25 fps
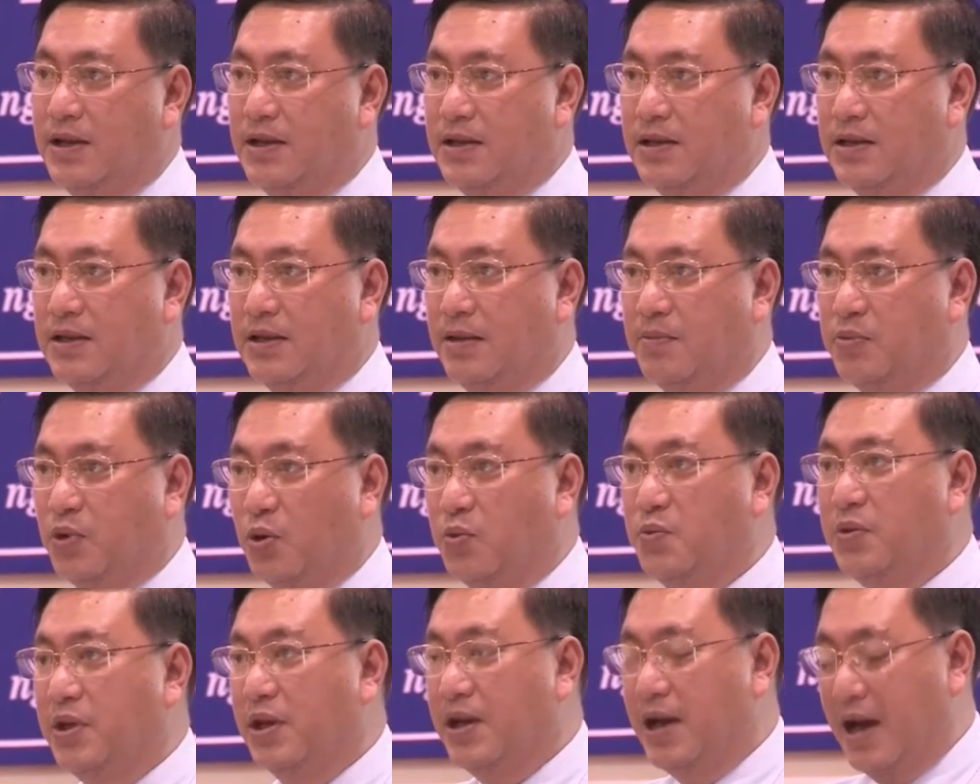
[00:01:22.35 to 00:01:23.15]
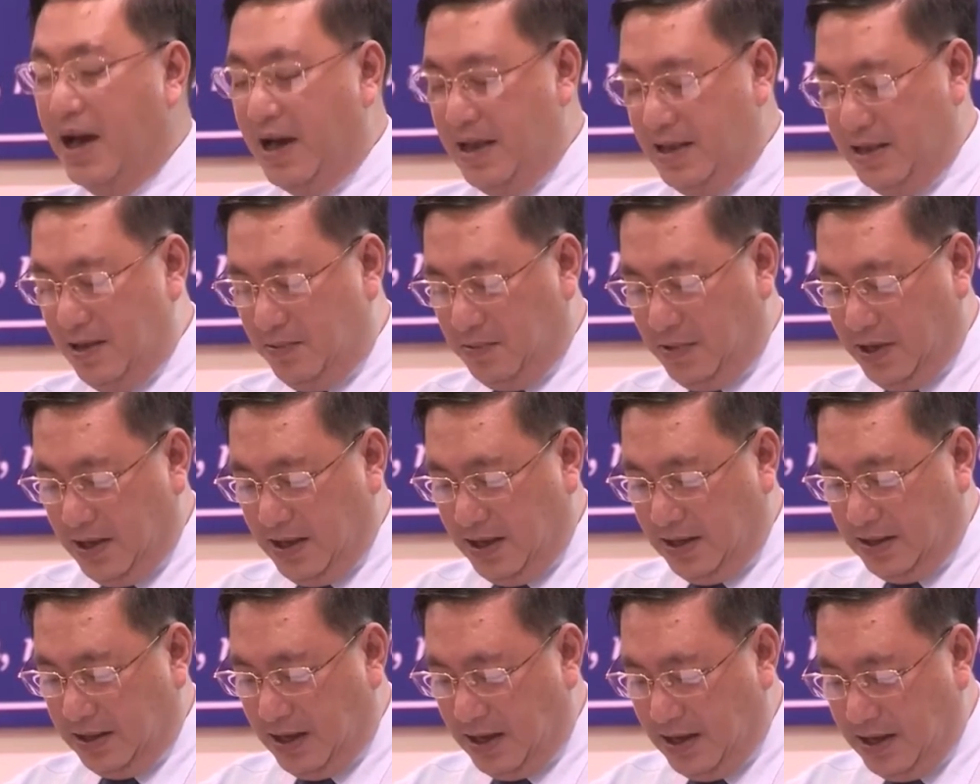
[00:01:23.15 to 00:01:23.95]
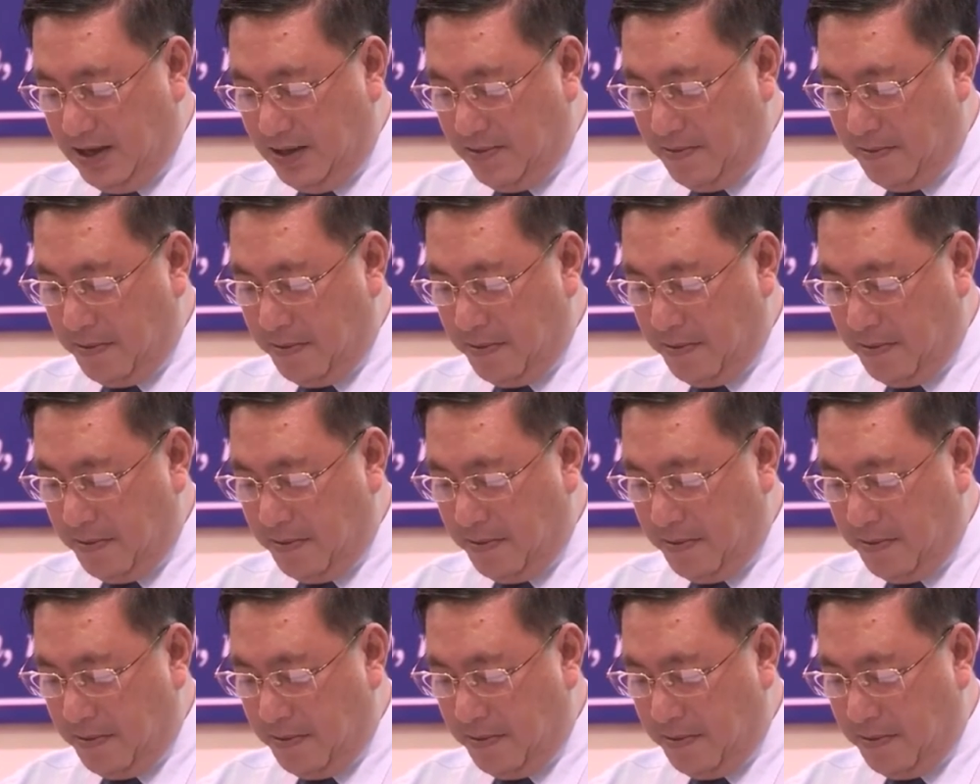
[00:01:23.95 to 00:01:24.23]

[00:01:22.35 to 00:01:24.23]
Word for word: sẽ tập trung triển khai trong thời gian tới.